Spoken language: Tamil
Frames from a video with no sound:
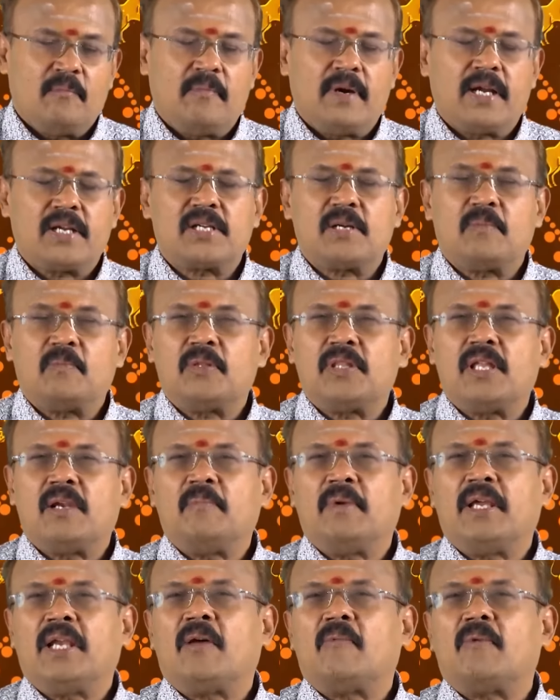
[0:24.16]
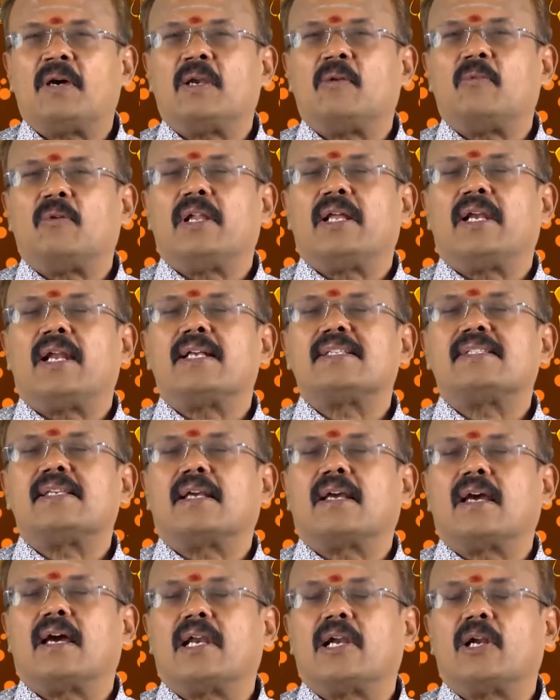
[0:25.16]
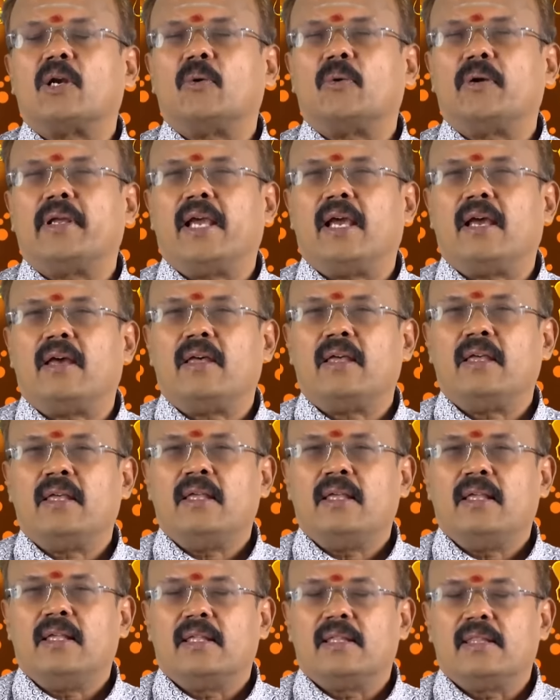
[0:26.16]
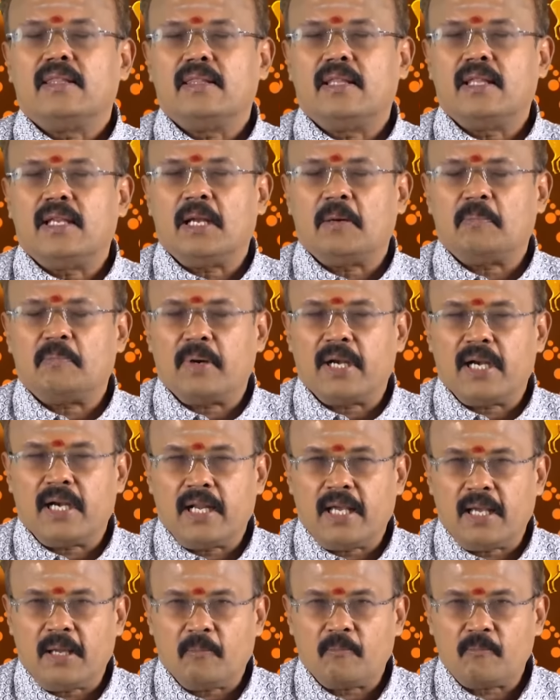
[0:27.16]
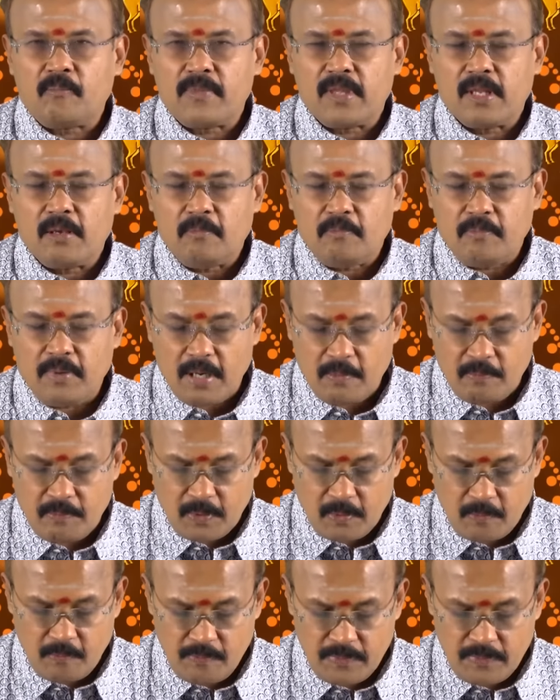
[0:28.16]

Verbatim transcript: மேஷம் முதல் மீன வரை உள்ள ராசிக்காரர்களுடைய தினப்பலனை பார்ப்போம்